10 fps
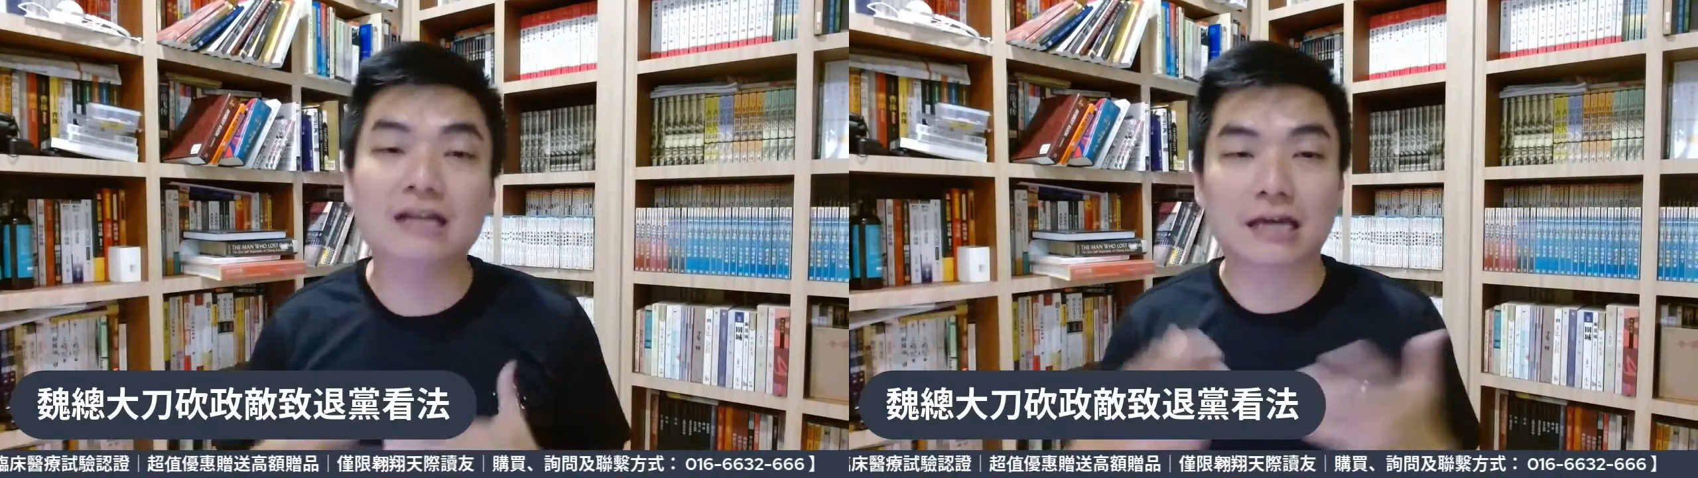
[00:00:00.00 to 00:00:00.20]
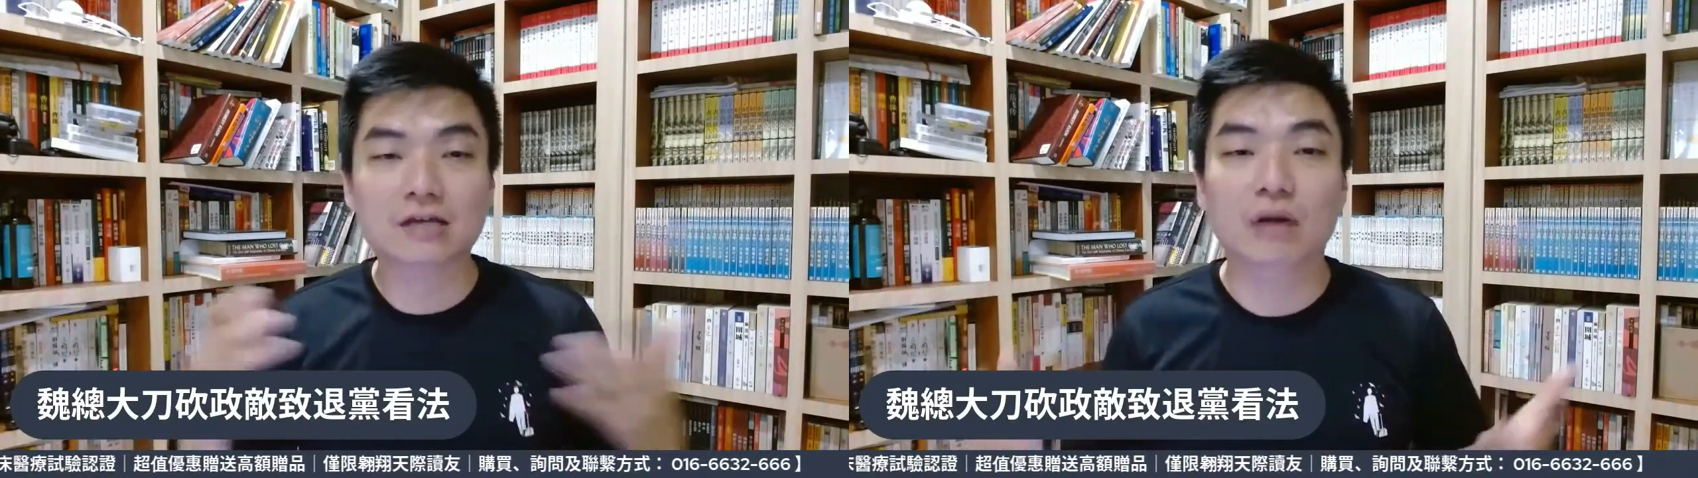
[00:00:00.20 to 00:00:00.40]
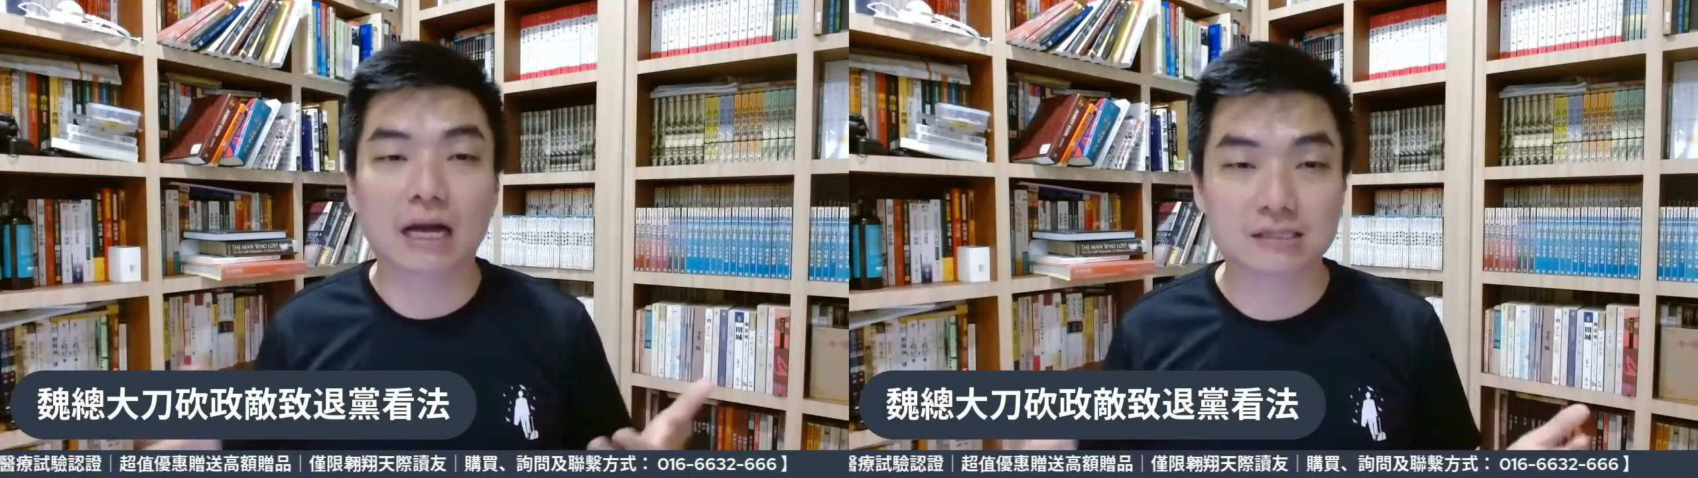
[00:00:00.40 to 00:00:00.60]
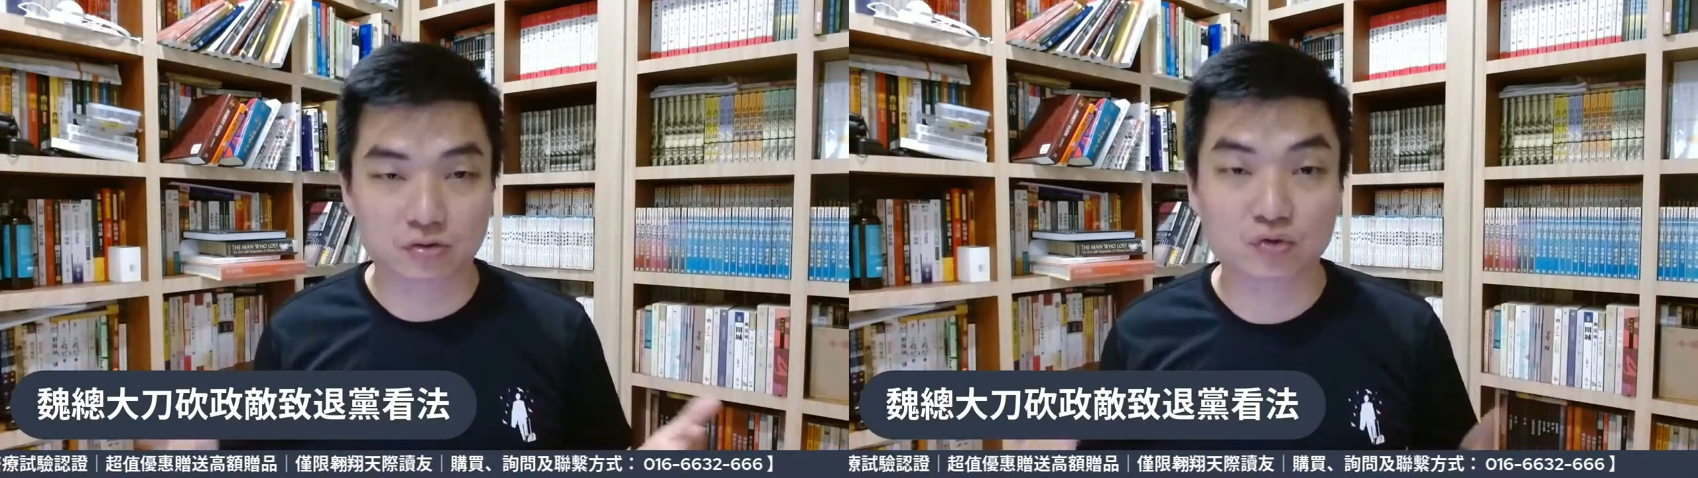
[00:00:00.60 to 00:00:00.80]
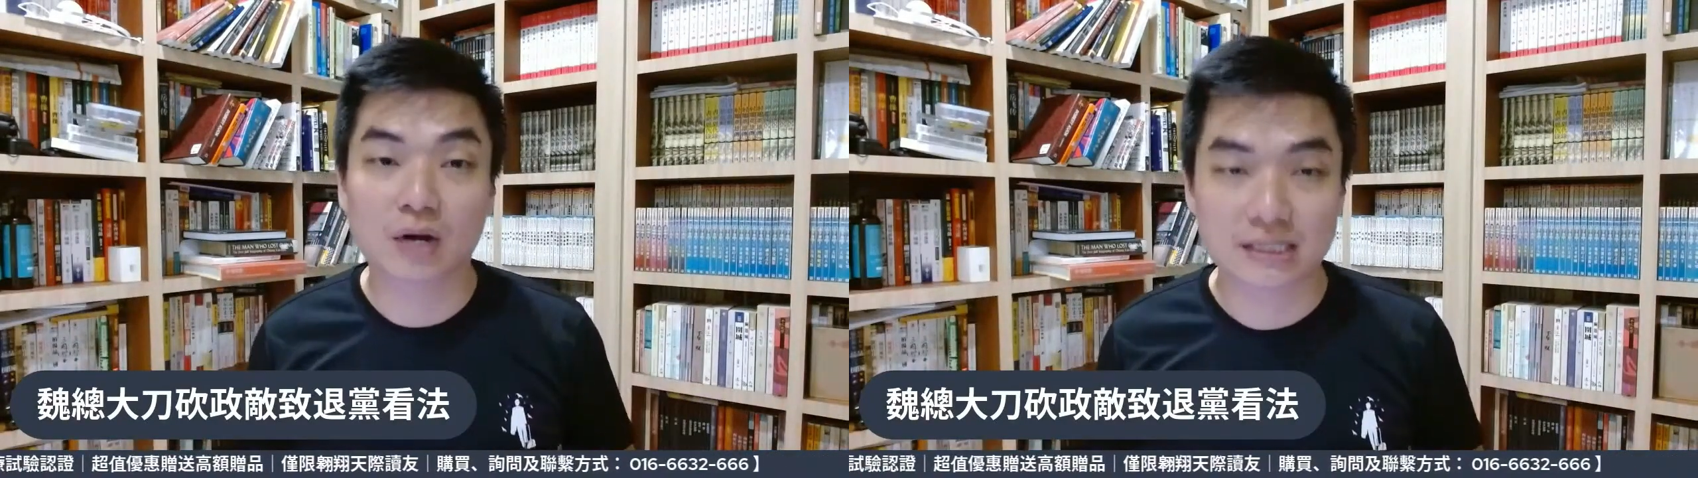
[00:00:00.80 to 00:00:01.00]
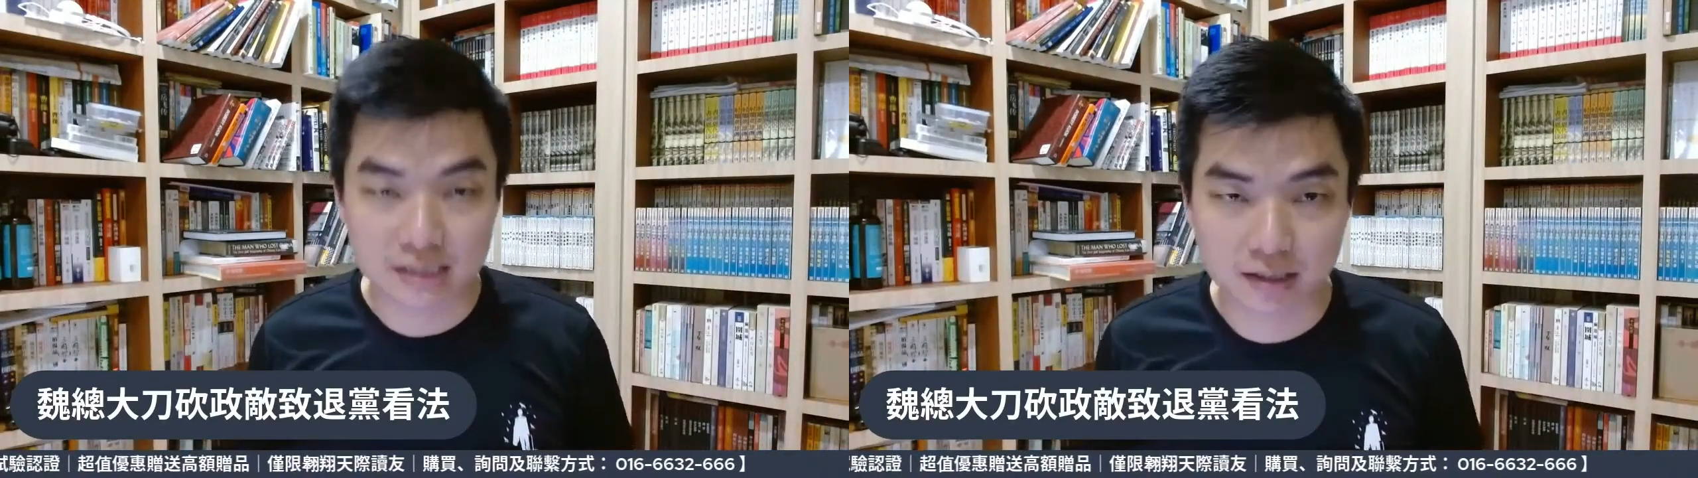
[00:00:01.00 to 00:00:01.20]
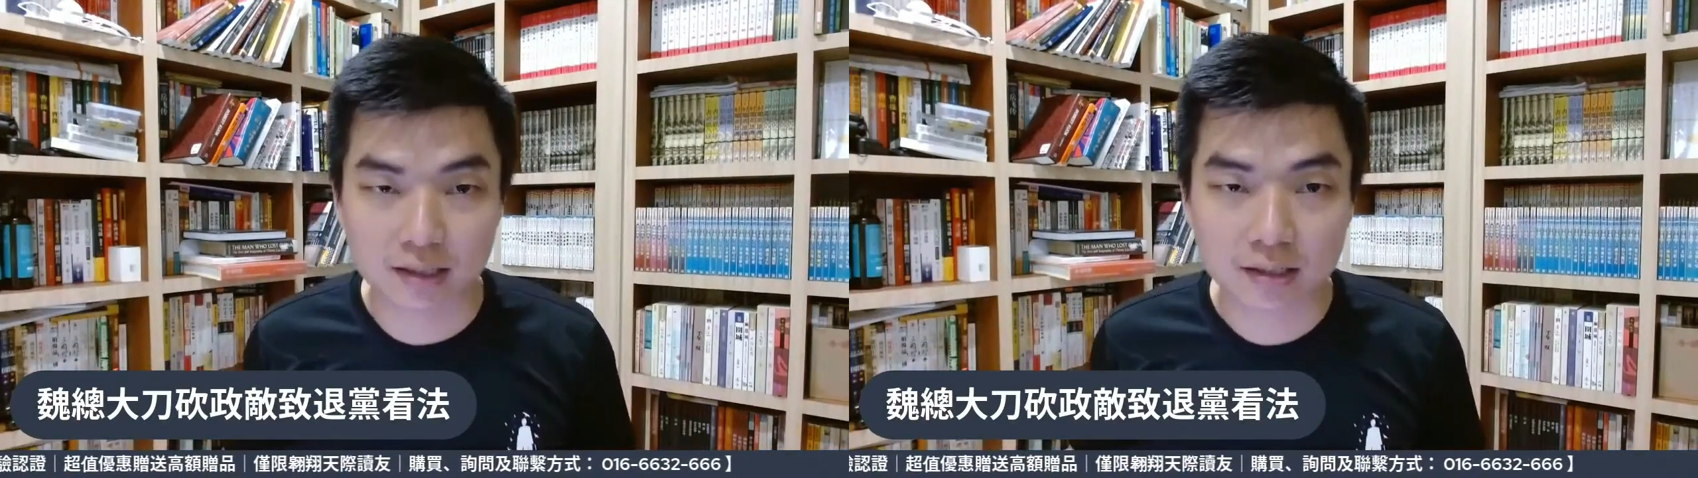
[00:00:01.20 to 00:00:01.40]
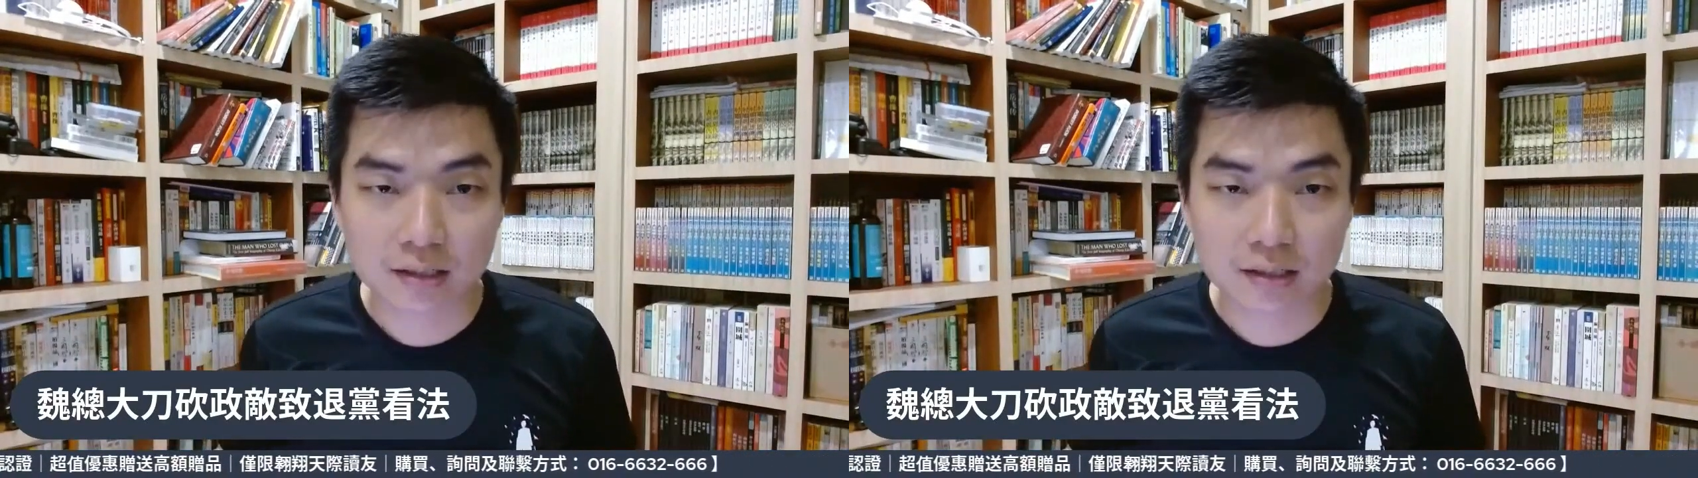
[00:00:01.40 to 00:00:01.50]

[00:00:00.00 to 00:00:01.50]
大家又开始出来争。